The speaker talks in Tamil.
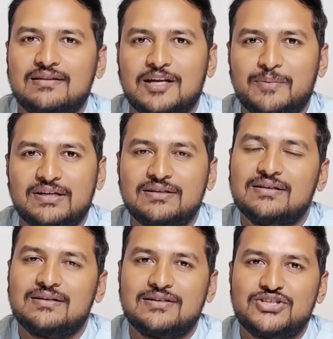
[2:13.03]
திருமிகு
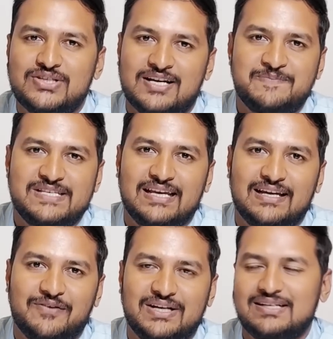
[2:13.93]
ஷியாம்
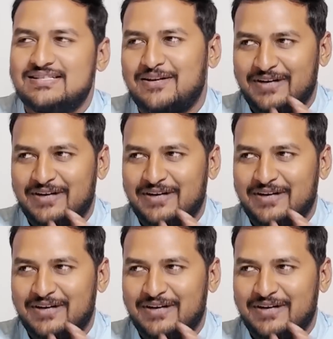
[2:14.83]
சேகர் அவர் சார்